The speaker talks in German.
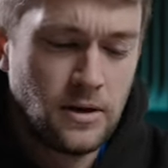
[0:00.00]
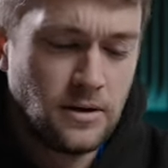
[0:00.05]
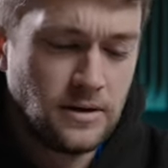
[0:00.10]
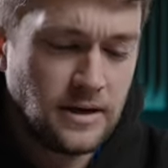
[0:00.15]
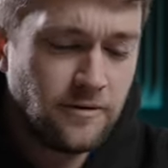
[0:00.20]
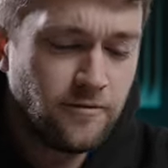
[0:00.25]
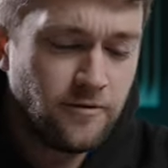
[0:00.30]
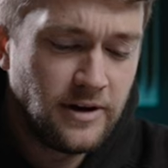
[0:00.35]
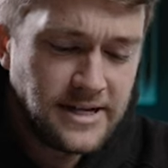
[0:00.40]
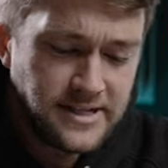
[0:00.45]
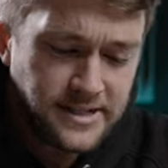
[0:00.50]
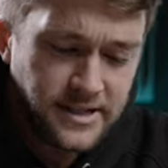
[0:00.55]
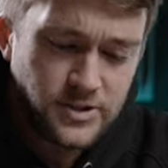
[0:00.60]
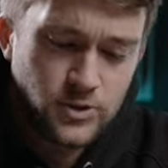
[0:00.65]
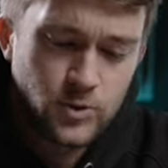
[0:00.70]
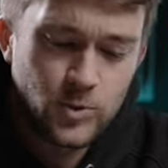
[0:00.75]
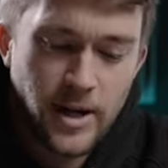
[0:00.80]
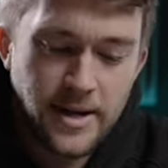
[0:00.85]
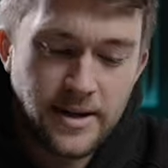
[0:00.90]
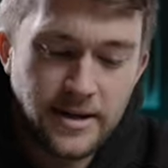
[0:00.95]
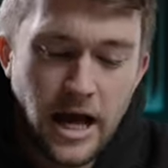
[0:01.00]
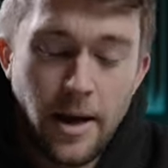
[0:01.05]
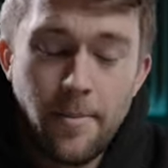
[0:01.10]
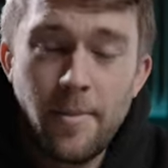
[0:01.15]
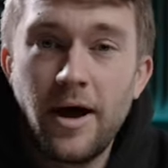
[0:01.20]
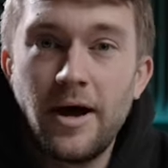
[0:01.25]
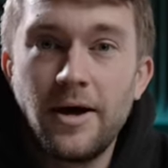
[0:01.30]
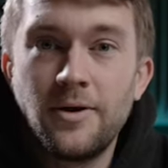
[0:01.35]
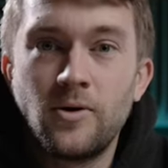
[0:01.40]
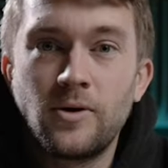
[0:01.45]
Denn vielleicht hast du deine
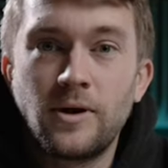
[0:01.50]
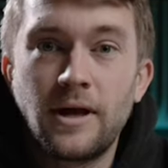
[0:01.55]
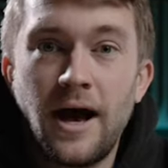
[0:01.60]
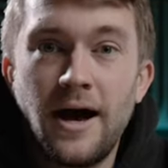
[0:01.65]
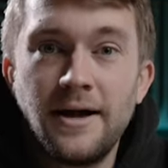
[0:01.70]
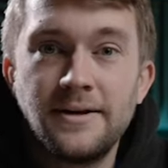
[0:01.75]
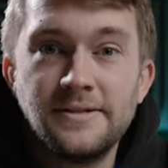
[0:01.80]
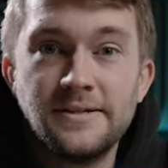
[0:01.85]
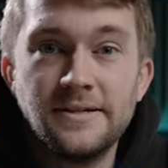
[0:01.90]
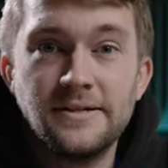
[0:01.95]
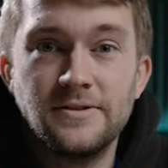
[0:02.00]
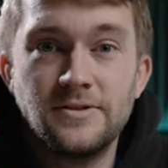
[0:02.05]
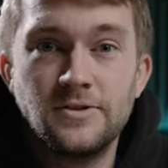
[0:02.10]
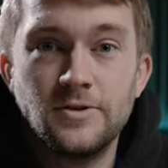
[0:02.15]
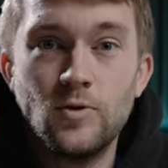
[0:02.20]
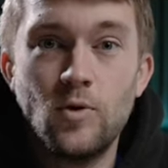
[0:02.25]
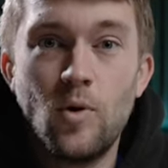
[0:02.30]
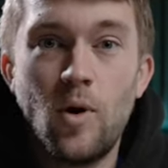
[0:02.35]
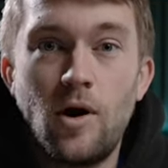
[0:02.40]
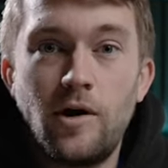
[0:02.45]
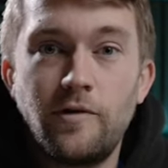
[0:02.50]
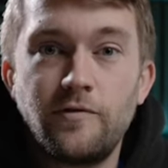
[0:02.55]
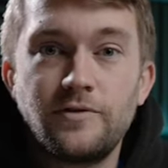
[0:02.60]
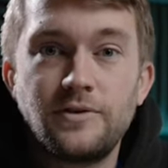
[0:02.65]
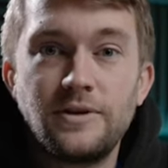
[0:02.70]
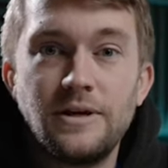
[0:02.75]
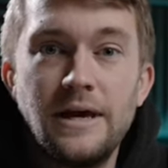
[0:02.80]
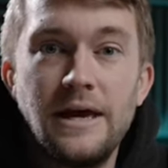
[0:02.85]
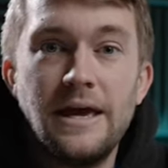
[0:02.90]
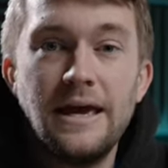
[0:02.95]
Kamera noch gar nicht so
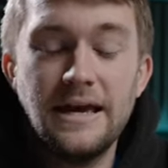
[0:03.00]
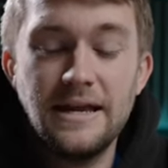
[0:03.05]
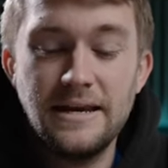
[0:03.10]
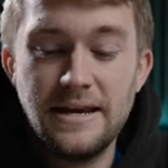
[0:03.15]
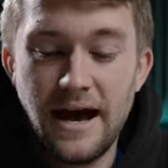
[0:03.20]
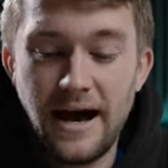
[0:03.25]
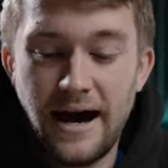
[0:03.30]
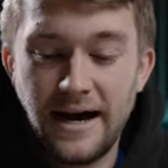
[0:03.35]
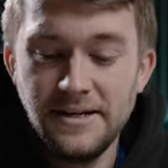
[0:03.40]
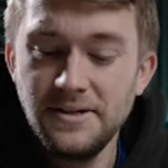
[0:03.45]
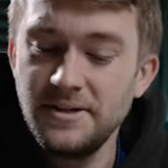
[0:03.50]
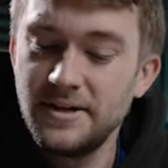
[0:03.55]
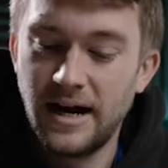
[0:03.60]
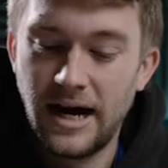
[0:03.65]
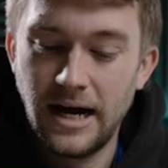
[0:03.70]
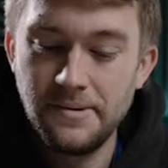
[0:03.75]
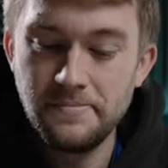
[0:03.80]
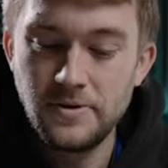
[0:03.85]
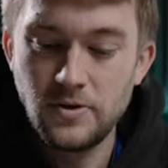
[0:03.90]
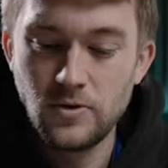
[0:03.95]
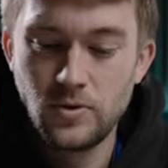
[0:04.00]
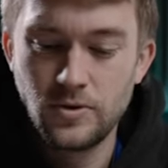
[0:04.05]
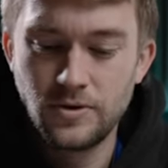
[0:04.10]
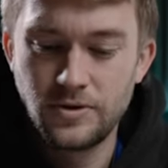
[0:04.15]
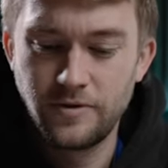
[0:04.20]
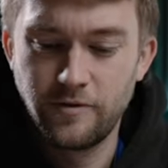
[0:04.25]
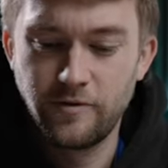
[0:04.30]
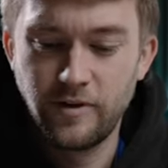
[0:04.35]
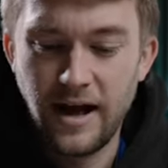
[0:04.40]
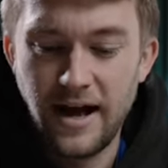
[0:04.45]
oft in der Hand gehabt und
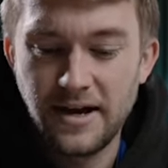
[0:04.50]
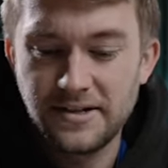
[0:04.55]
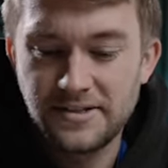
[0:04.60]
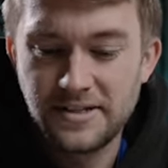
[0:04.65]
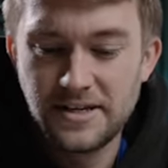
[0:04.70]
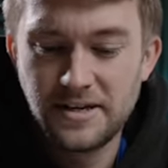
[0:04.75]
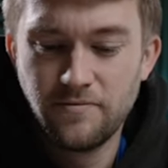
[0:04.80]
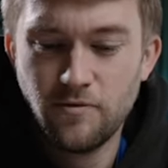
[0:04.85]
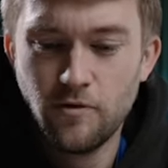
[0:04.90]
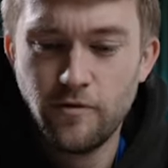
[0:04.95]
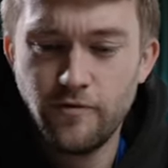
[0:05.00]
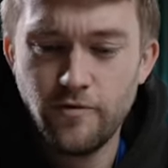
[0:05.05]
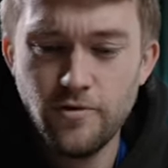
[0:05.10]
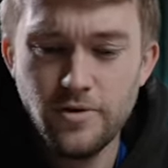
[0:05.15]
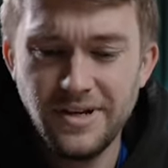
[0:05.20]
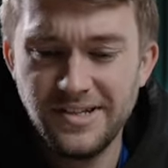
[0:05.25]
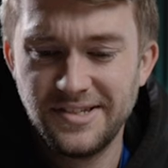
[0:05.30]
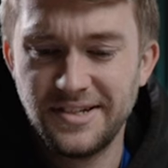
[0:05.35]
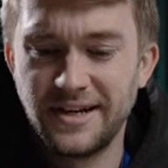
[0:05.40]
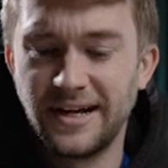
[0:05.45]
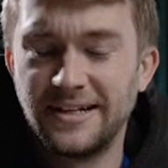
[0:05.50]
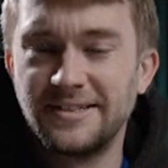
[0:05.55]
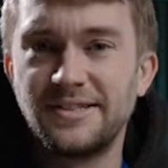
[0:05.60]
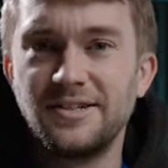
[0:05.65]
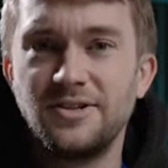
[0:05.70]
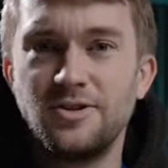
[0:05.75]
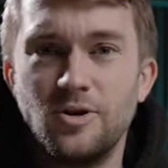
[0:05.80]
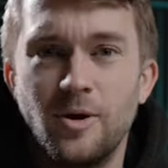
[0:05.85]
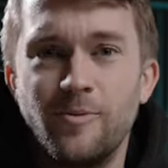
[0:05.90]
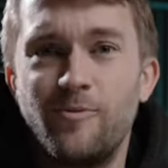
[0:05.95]
fragst dich, wofür diese
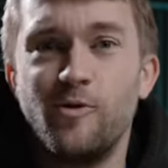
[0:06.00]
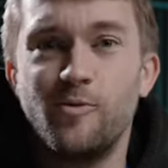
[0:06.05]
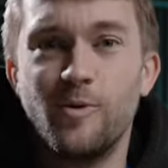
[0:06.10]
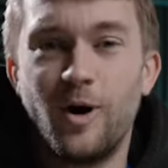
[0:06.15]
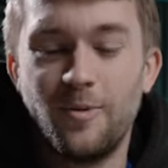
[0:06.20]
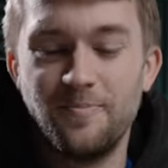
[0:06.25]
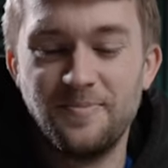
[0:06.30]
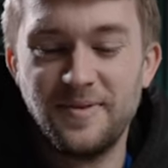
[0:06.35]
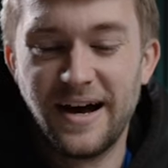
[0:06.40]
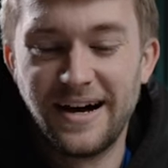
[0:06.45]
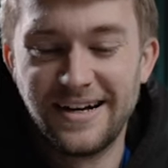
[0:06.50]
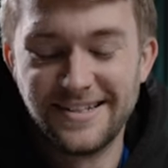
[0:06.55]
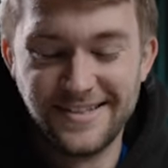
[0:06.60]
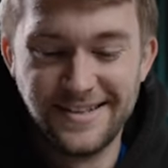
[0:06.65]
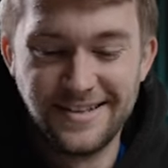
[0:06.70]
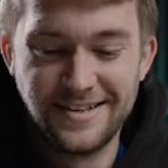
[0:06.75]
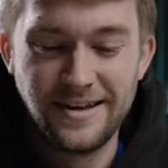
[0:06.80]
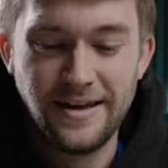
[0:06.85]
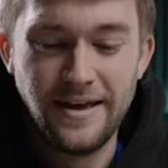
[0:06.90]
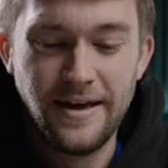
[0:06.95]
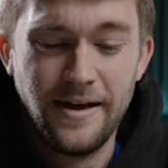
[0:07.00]
ganzen Knöpfe überhaupt da sind.